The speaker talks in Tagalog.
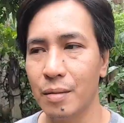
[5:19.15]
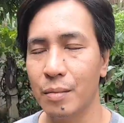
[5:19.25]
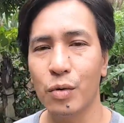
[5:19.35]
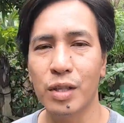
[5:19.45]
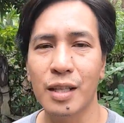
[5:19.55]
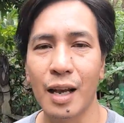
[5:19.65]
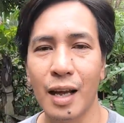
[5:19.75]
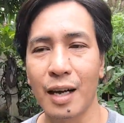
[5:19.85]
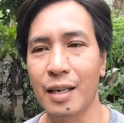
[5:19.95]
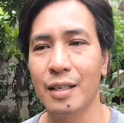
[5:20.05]
Buti na
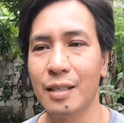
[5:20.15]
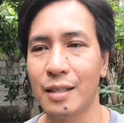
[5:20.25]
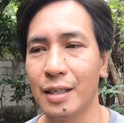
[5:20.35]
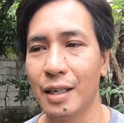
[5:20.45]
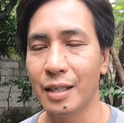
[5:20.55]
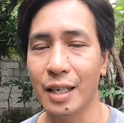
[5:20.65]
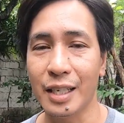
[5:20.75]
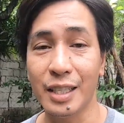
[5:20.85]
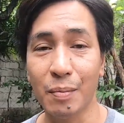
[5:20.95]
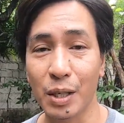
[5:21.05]
lang,
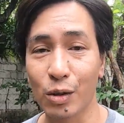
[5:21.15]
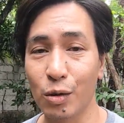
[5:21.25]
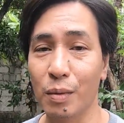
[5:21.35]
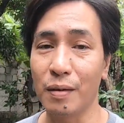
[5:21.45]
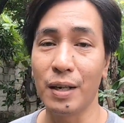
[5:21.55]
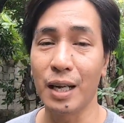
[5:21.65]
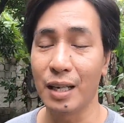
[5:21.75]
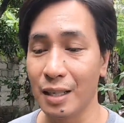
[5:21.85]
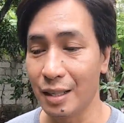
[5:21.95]
naisipan kong mag-vlog.